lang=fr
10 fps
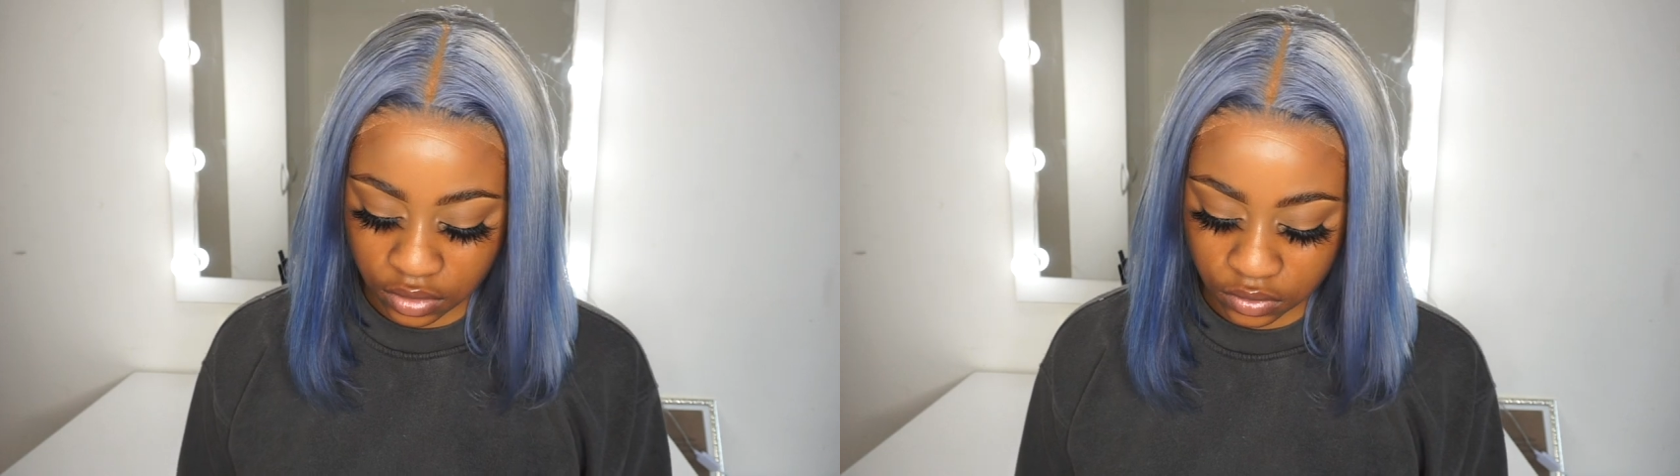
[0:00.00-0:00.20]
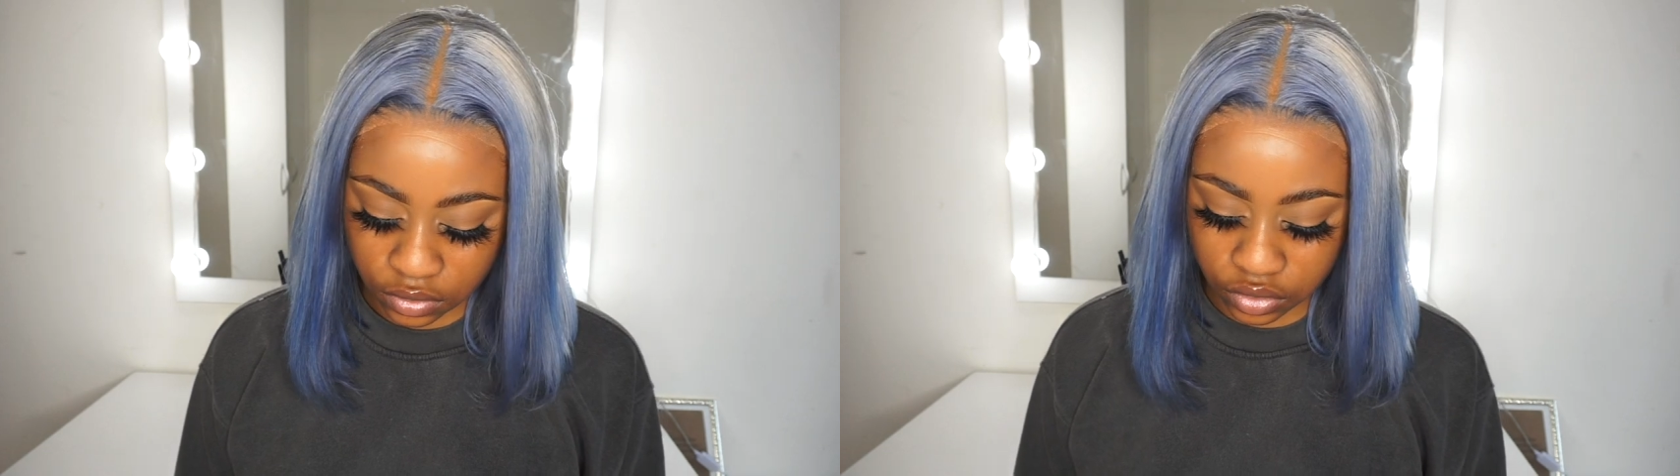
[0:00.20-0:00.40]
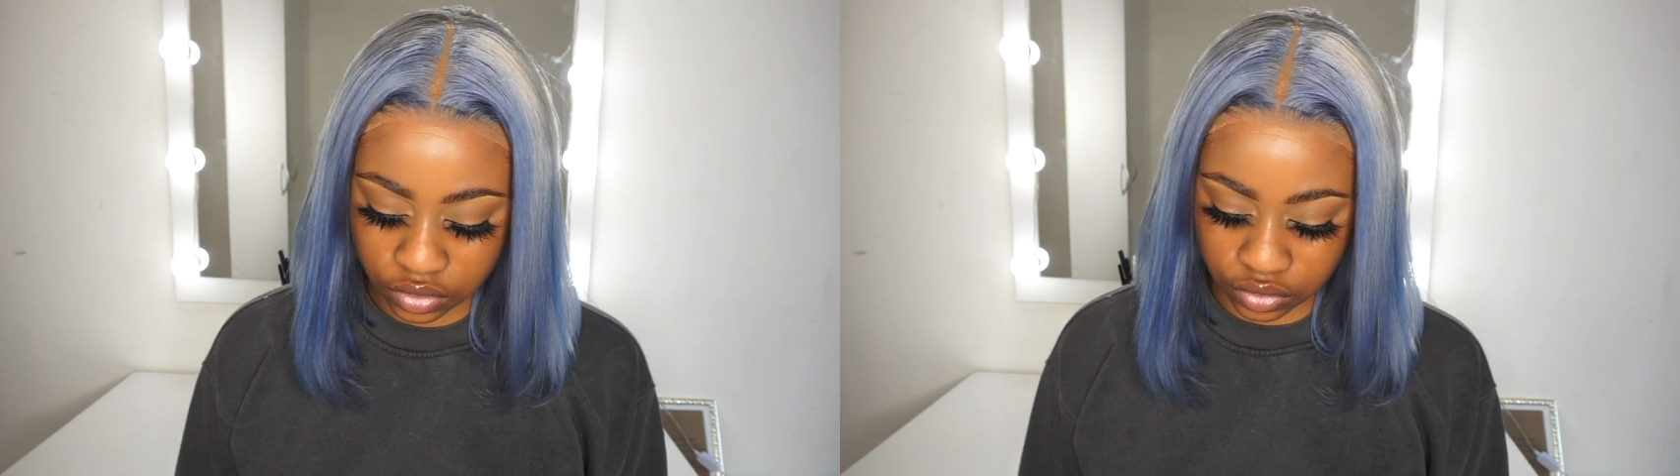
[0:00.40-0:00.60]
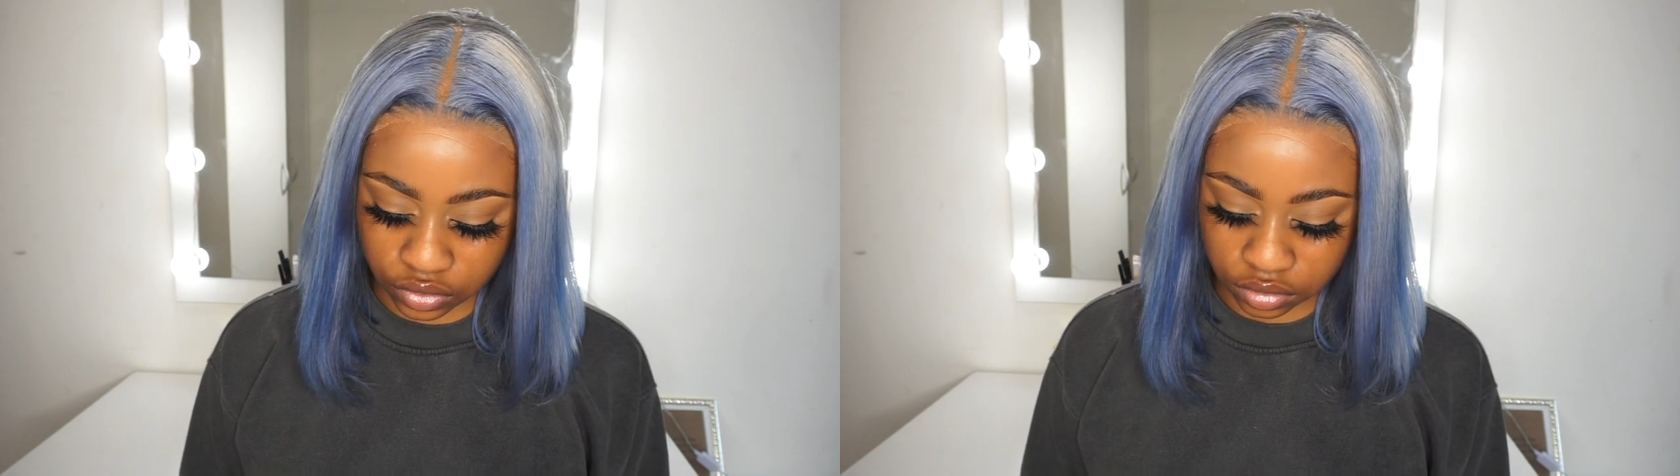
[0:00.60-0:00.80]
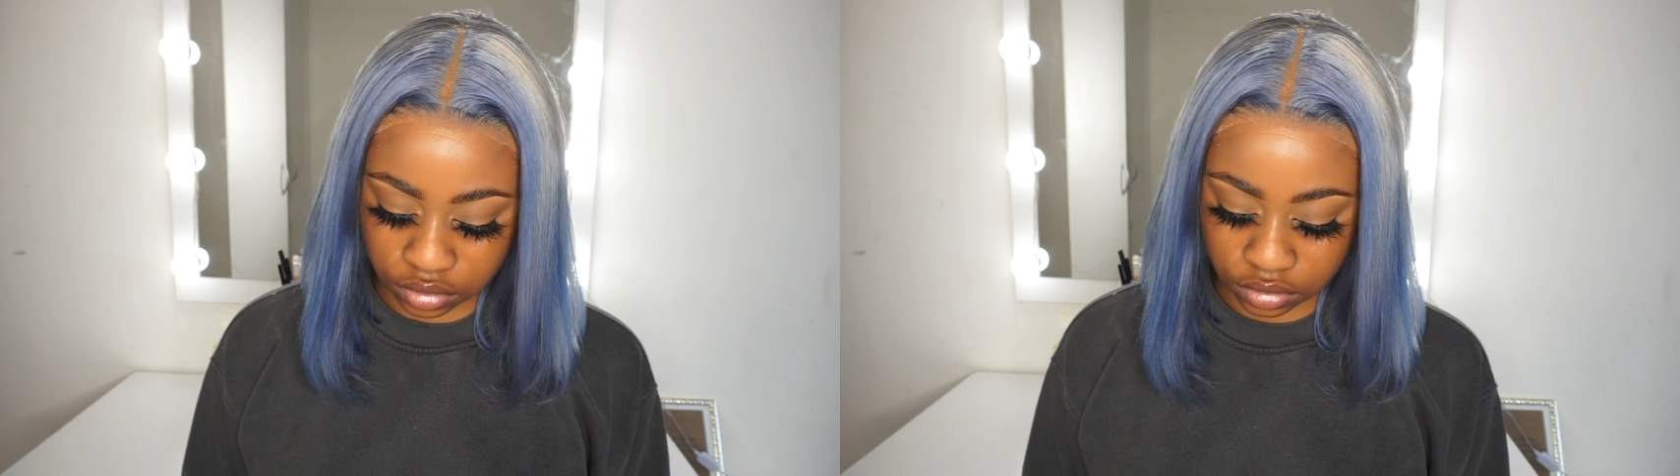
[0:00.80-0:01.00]
Ouh
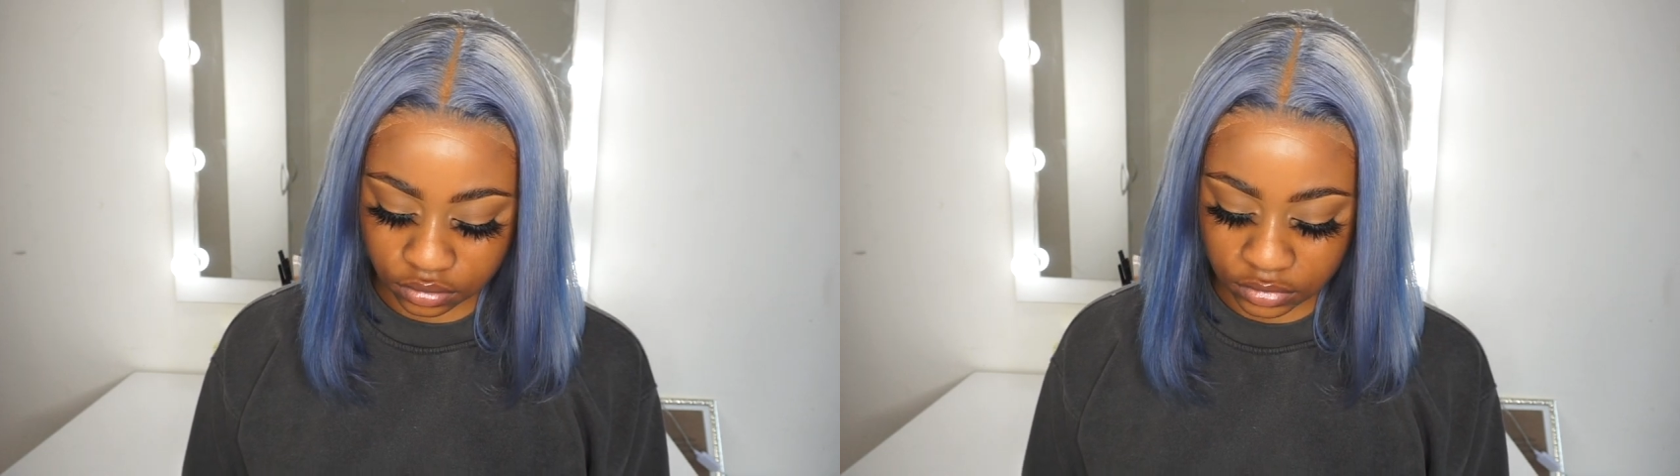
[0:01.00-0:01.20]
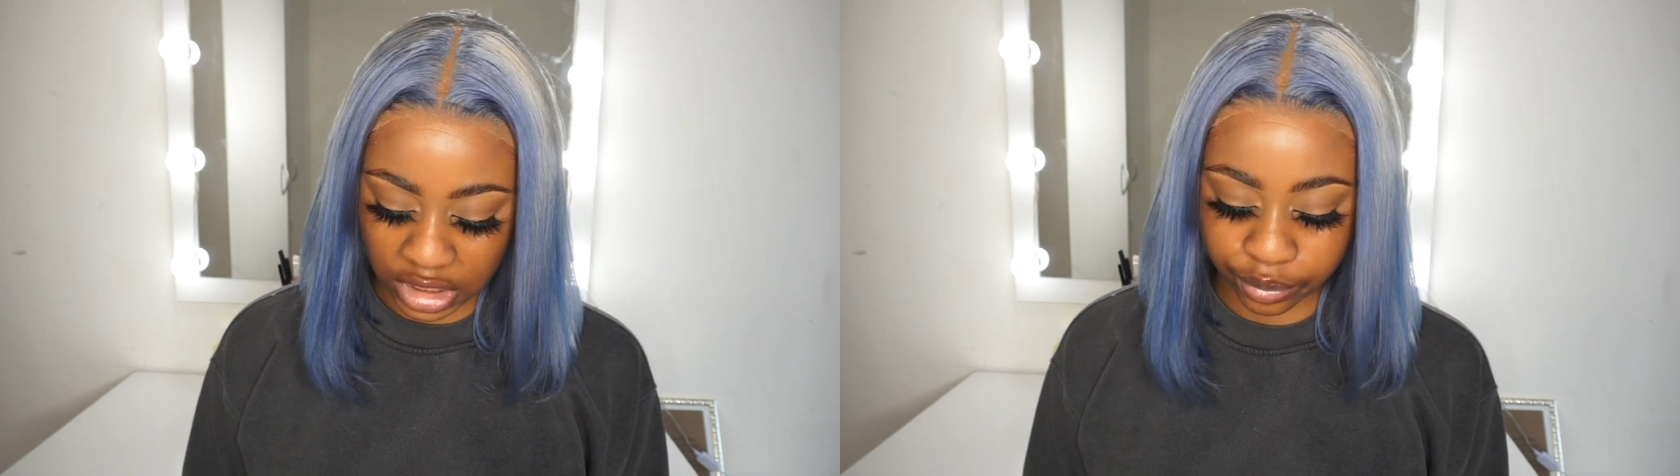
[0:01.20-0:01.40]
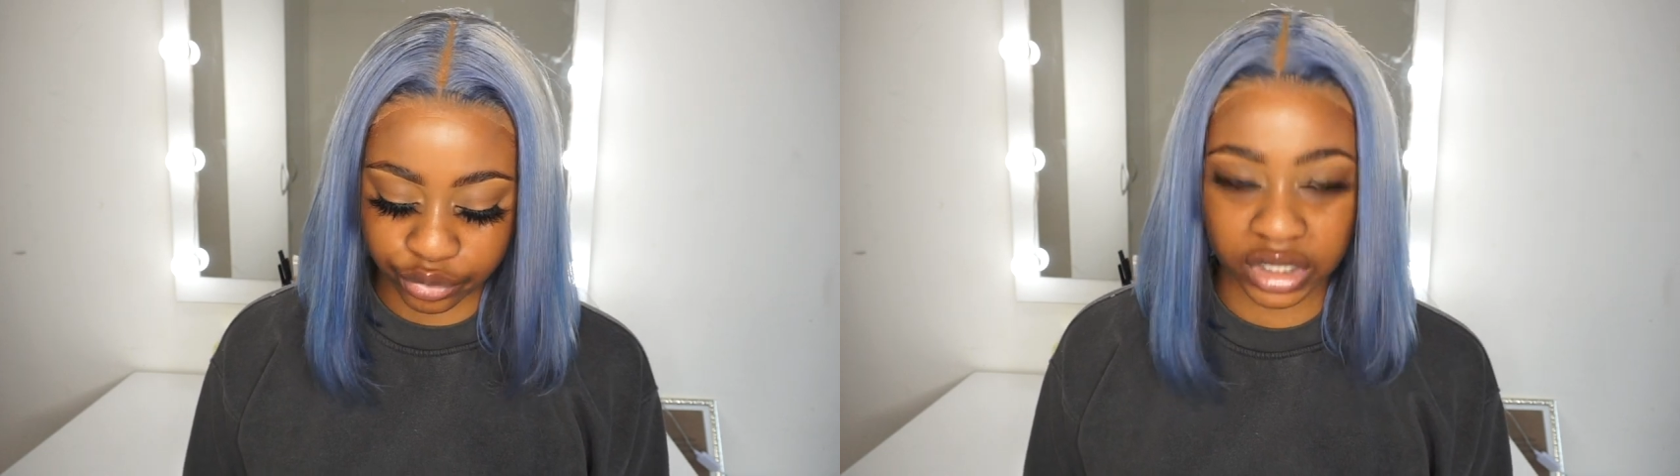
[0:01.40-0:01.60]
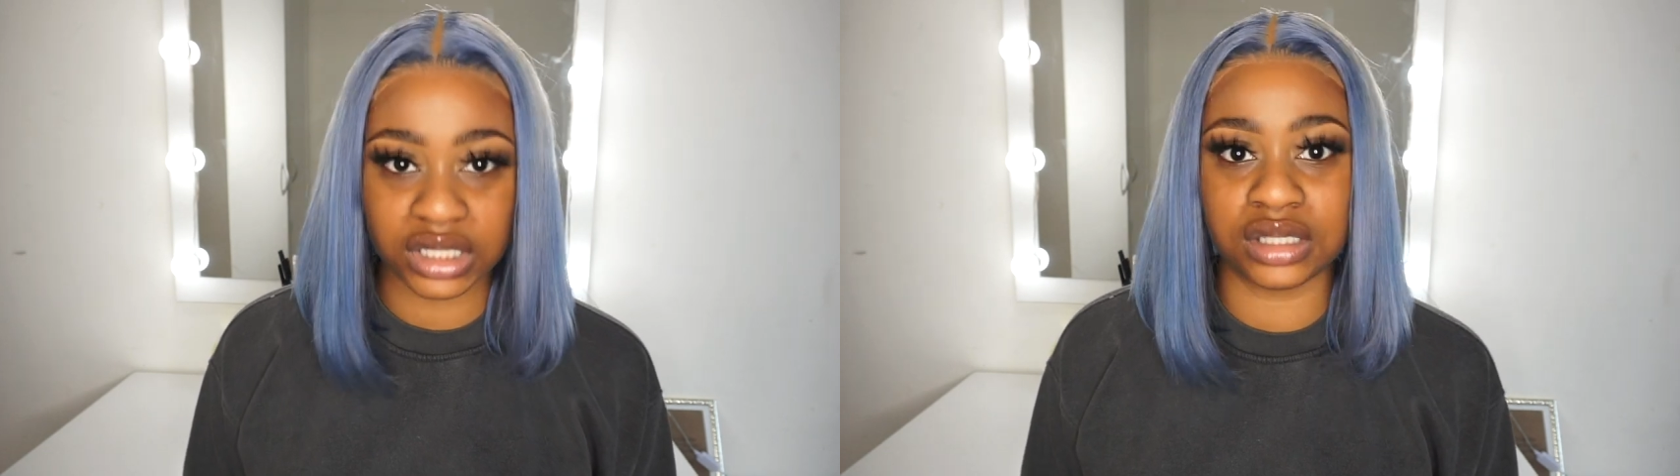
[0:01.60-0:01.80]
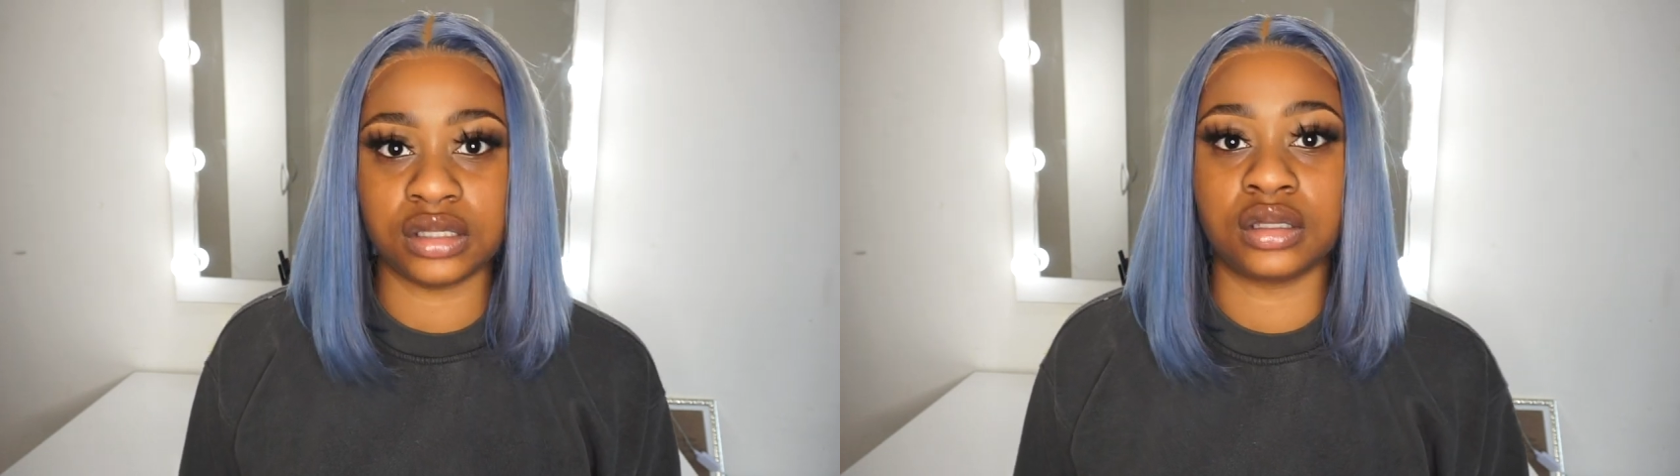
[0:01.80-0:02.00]
They're
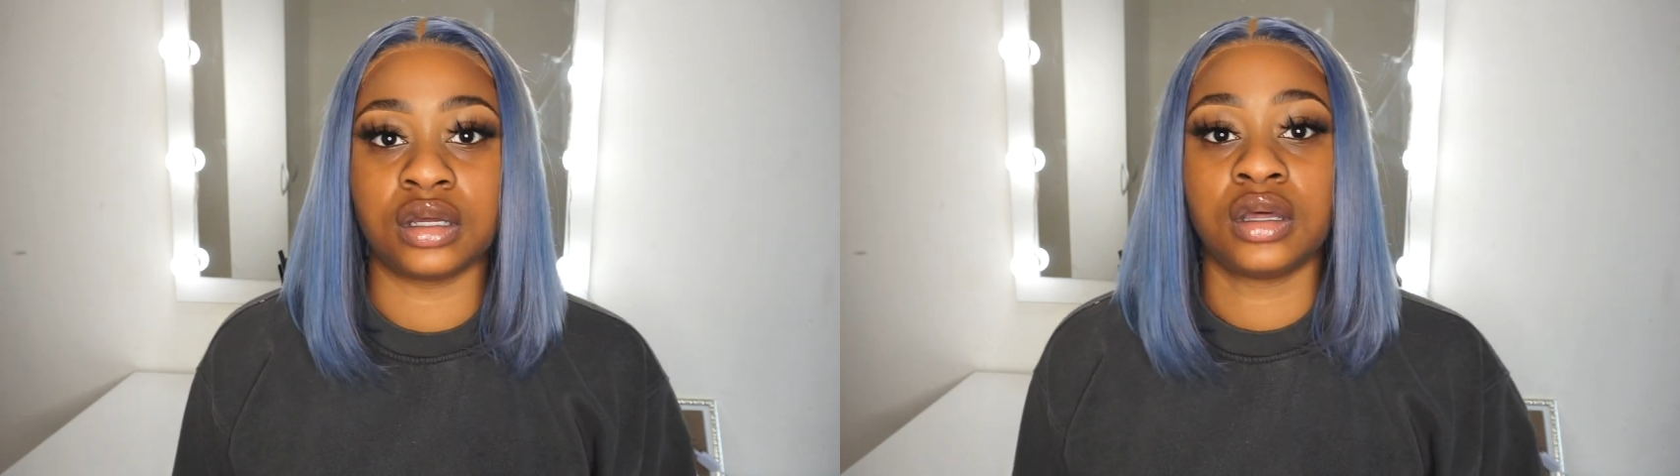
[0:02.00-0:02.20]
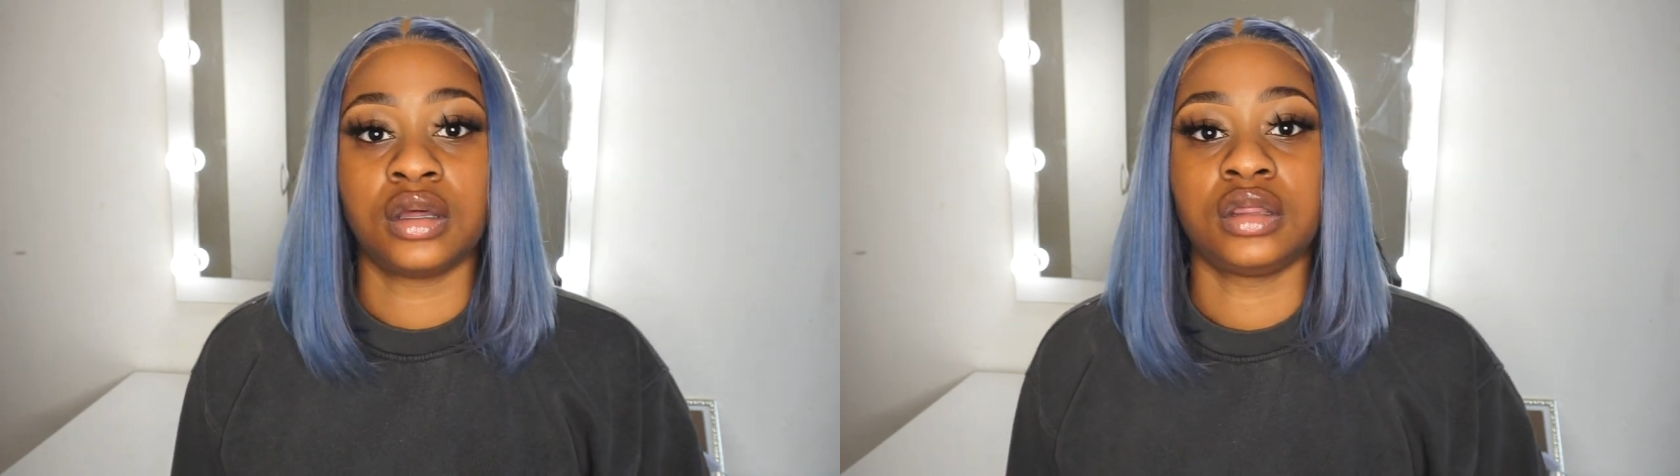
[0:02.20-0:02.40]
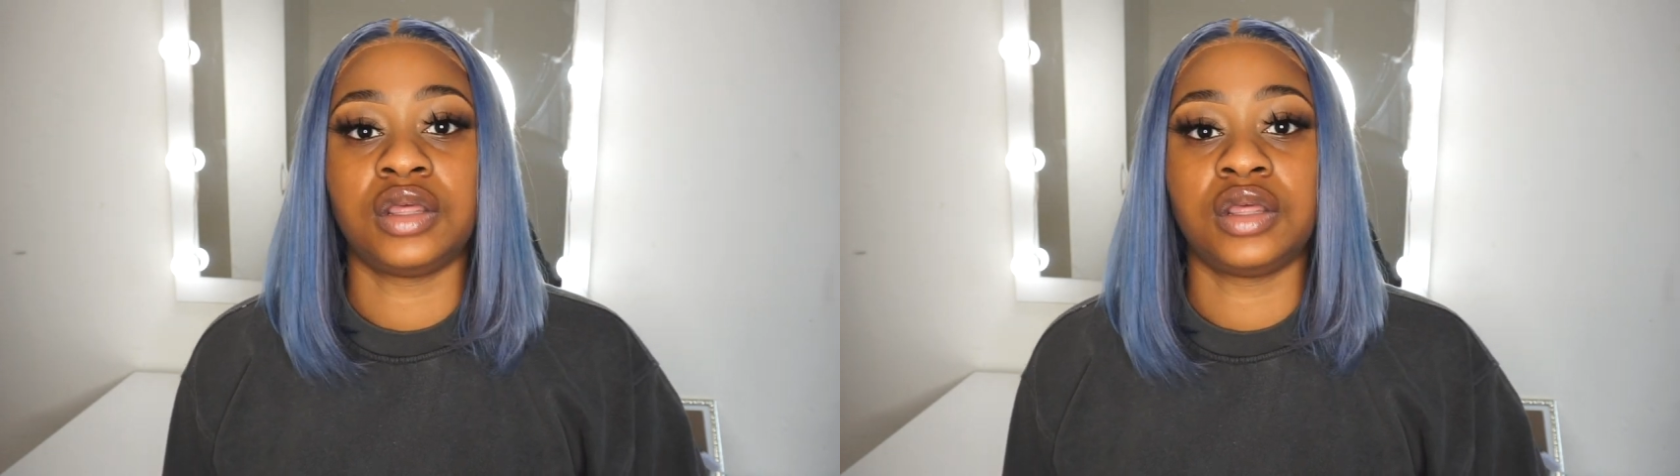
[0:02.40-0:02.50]
pretty. Des